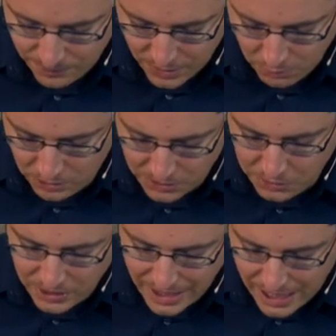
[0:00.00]
Und die
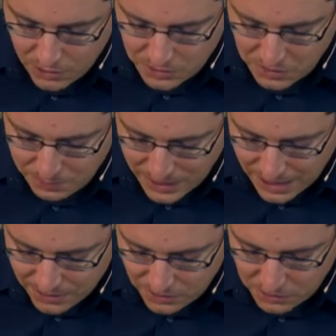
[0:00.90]
Söhne Aarons
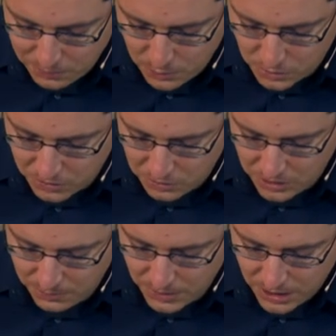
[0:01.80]
brachten das Blut zu
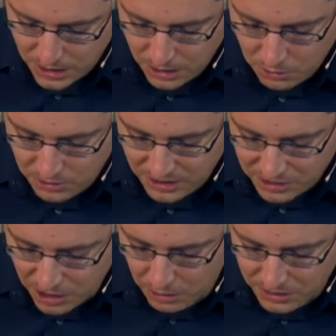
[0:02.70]
ihm, und er
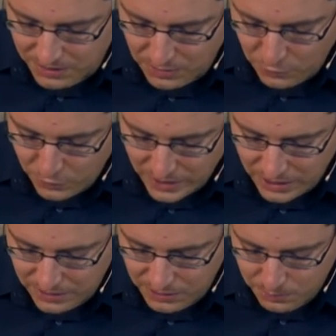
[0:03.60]
tauchte seinen Finger
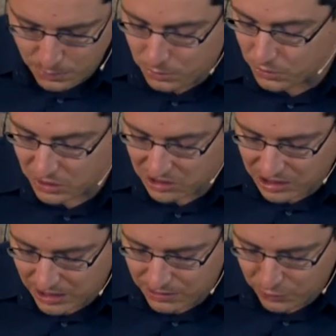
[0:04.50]
in das Blut und
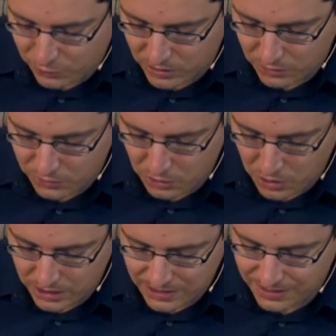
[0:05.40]
tat davon auf die
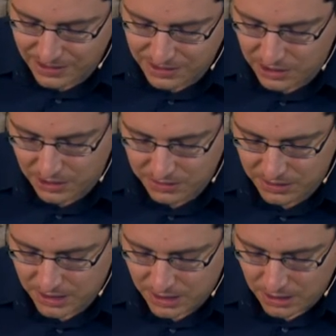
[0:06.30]
Hörner des Altars
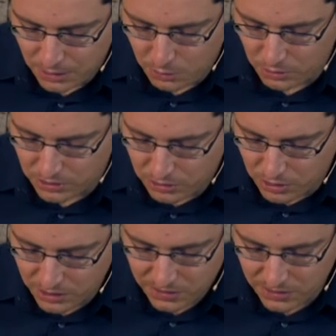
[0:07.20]
und
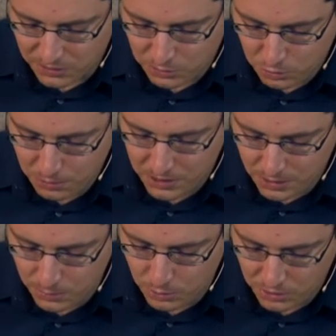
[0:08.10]
goss das übrige
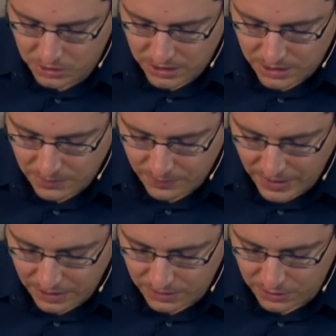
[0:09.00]
Blut
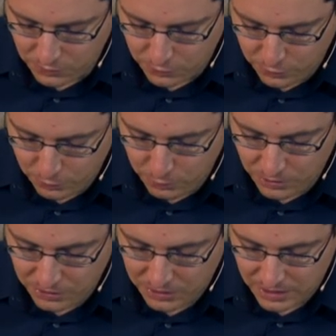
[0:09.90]
an den
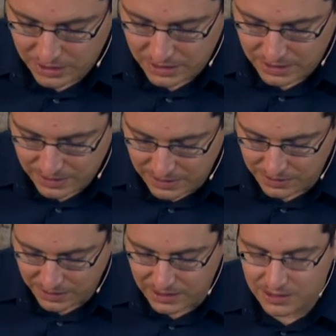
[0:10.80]
Fuß
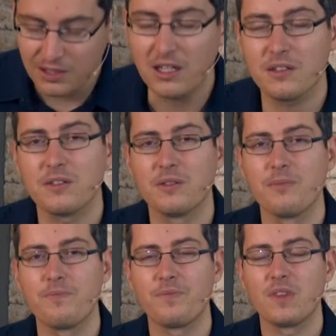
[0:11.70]
des Altars.
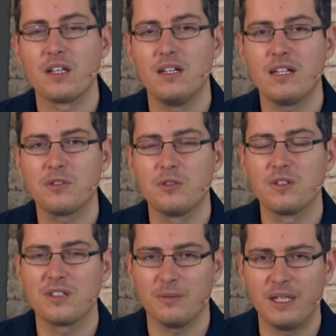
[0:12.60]
Lasst
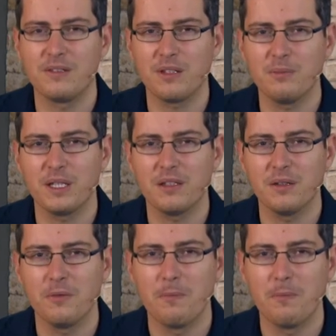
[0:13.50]
uns gemeinsam beten.